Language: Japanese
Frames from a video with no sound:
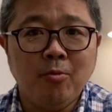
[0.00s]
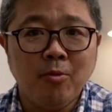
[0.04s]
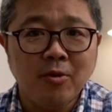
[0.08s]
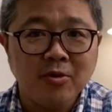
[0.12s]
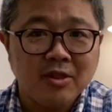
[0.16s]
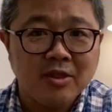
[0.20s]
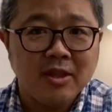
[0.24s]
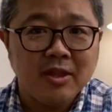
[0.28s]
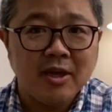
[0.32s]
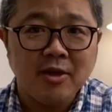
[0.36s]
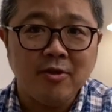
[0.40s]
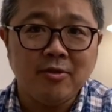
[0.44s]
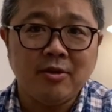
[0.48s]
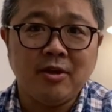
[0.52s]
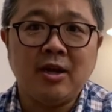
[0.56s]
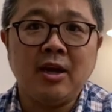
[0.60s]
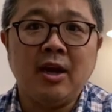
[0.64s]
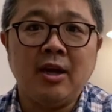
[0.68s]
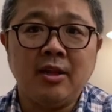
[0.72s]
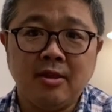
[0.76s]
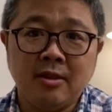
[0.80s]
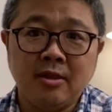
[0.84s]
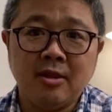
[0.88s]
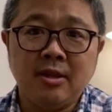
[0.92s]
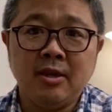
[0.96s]
思ったより
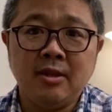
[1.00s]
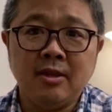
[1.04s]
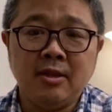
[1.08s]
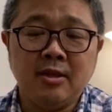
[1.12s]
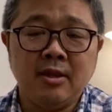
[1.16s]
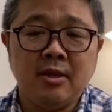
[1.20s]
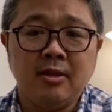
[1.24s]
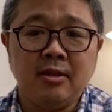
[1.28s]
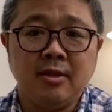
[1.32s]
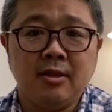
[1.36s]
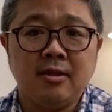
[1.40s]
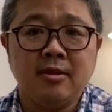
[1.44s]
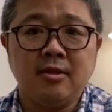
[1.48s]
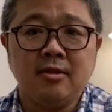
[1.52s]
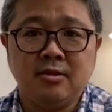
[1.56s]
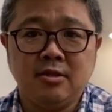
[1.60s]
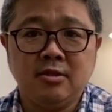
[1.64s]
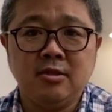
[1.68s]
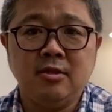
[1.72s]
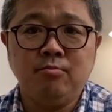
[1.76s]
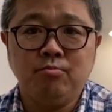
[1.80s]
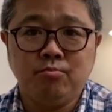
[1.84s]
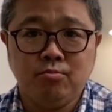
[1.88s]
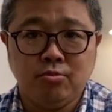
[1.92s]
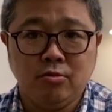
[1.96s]
簡単なんです。
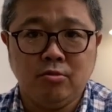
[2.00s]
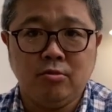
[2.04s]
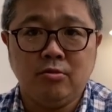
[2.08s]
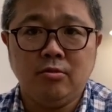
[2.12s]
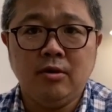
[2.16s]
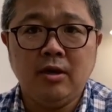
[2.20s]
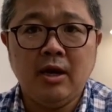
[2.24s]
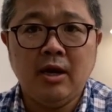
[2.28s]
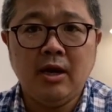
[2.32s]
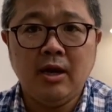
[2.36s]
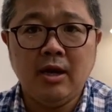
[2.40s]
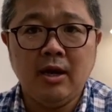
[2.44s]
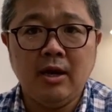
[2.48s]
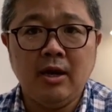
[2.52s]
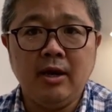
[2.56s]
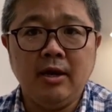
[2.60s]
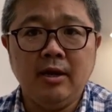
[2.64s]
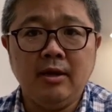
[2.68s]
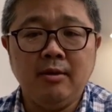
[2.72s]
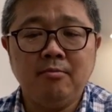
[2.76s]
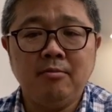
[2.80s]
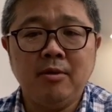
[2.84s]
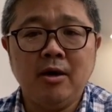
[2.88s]
シンプル。はい。